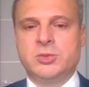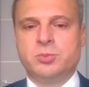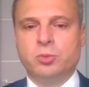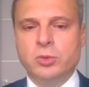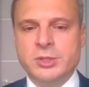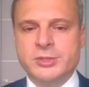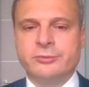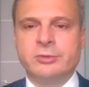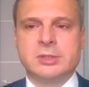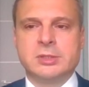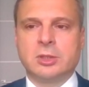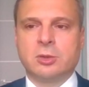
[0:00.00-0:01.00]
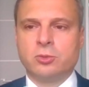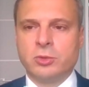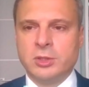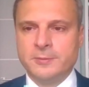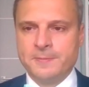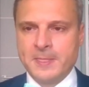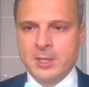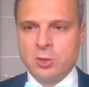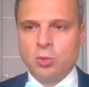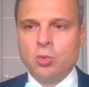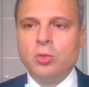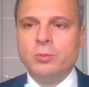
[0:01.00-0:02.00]
использовать такой
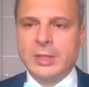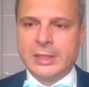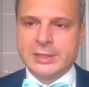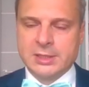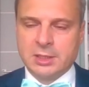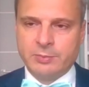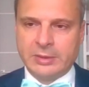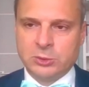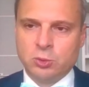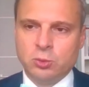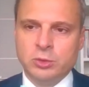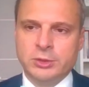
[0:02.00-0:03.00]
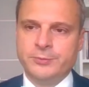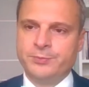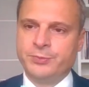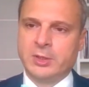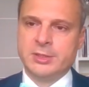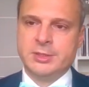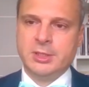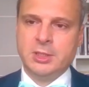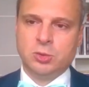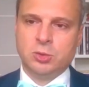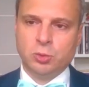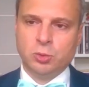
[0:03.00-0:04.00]
комплексный подход где
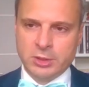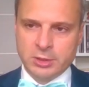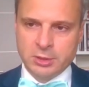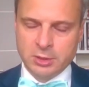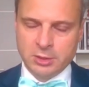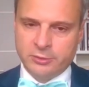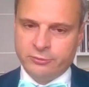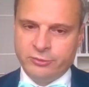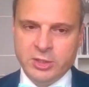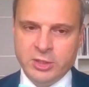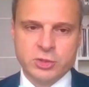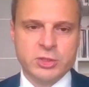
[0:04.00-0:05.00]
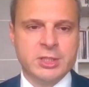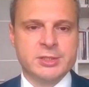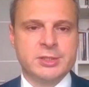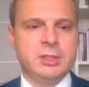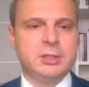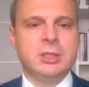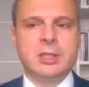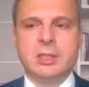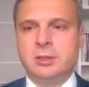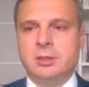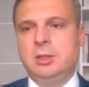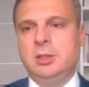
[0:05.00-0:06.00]
не только внешняя
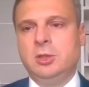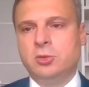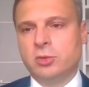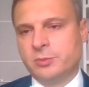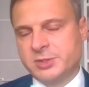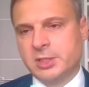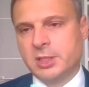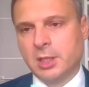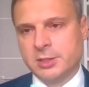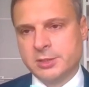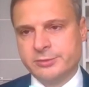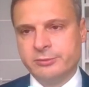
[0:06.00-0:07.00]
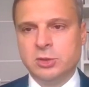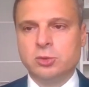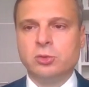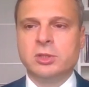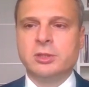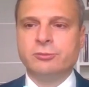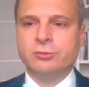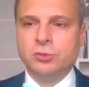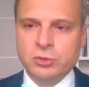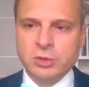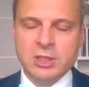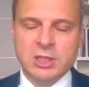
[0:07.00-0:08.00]
среда и ее обстоятельства, не только
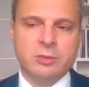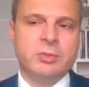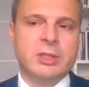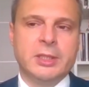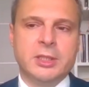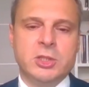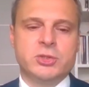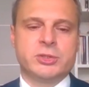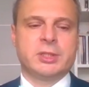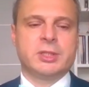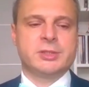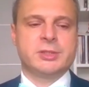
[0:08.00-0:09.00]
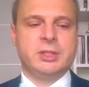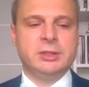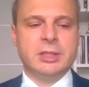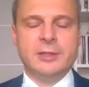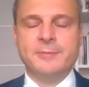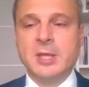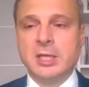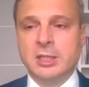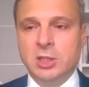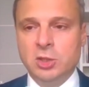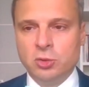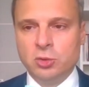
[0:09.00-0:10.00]
внутренняя биологическая среда
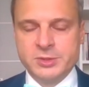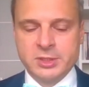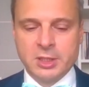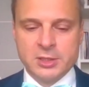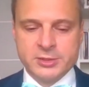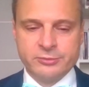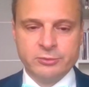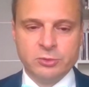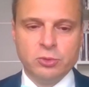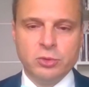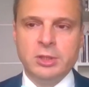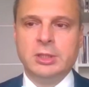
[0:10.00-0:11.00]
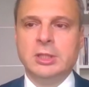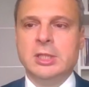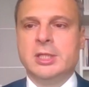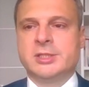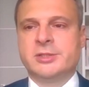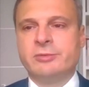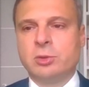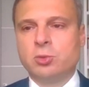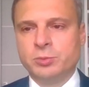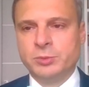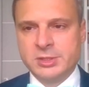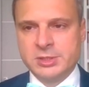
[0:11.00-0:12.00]
и ее обстоятельства, но и
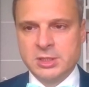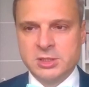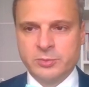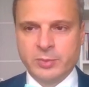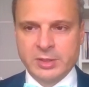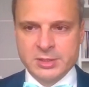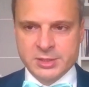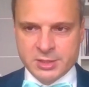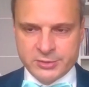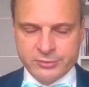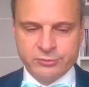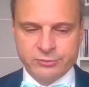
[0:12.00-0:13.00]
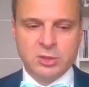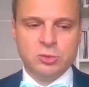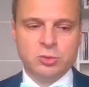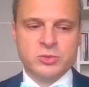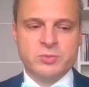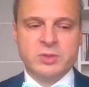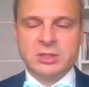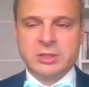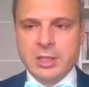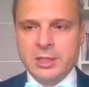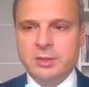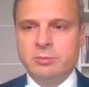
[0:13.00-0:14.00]
совокупность этих процессов наряду с
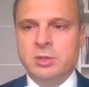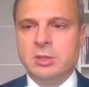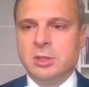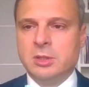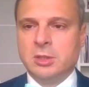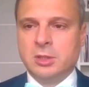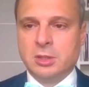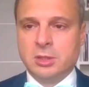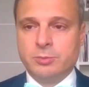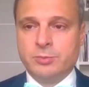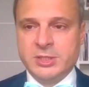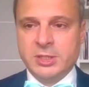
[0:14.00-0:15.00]
ментальными, э,